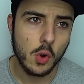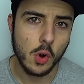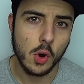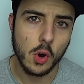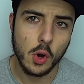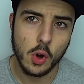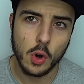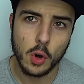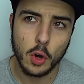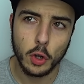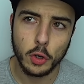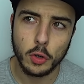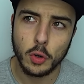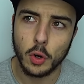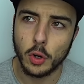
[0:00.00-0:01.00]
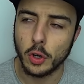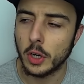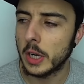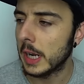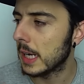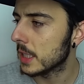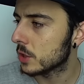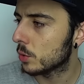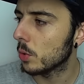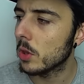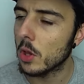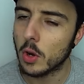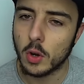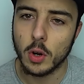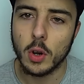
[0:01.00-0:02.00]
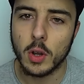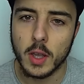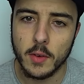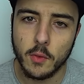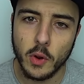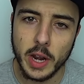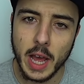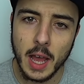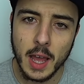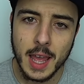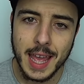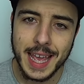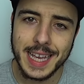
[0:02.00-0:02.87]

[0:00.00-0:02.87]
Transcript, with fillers: con, el estudio o con lo que fuera,